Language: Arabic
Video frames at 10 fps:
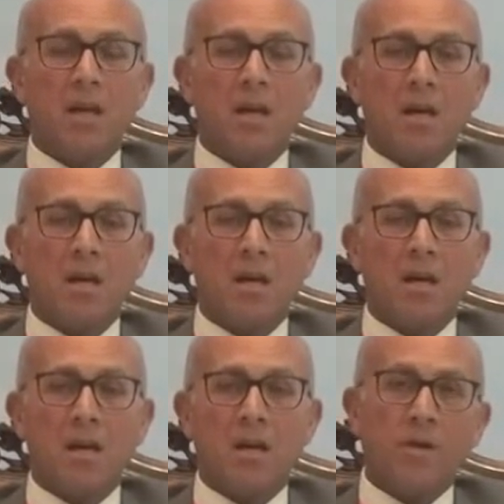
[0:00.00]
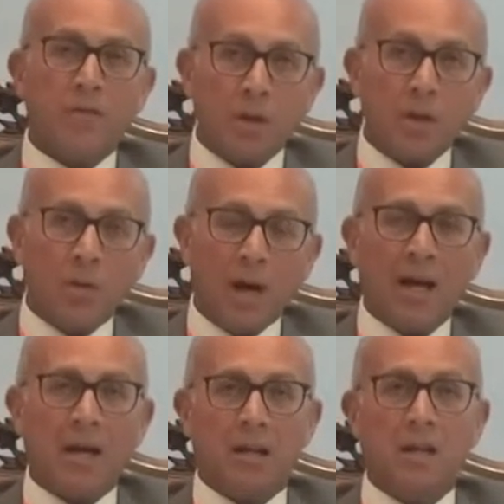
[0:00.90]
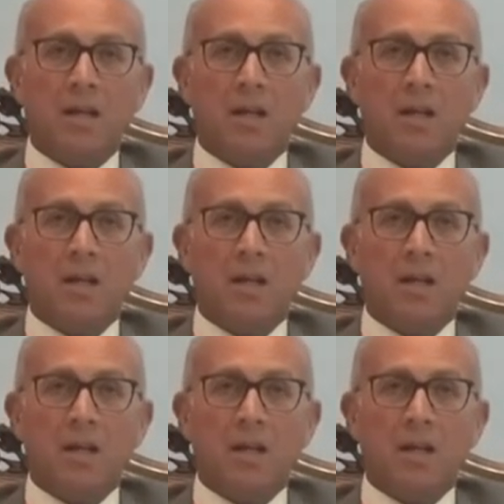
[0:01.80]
آه، نوعي